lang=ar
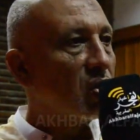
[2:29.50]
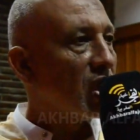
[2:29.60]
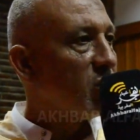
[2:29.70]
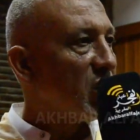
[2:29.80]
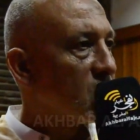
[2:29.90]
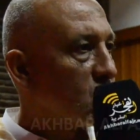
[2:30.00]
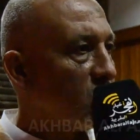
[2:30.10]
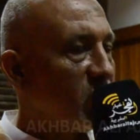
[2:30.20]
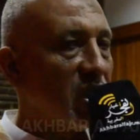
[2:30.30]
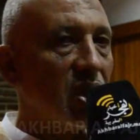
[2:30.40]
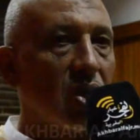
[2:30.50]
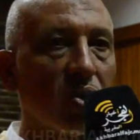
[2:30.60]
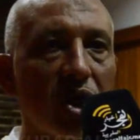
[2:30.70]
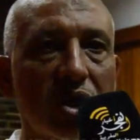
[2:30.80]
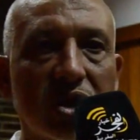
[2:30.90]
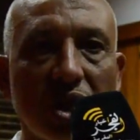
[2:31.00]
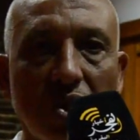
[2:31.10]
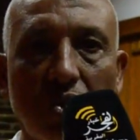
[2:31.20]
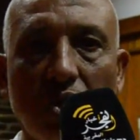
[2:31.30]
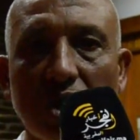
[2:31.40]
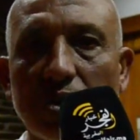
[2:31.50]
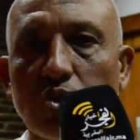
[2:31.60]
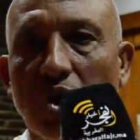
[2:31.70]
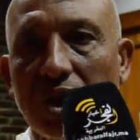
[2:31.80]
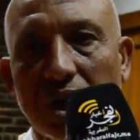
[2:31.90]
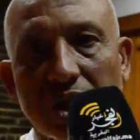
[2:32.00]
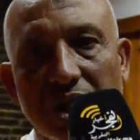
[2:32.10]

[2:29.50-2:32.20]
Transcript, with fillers: وكيمارسوا المهنه وكيستغلوا واحد المجموعه ديال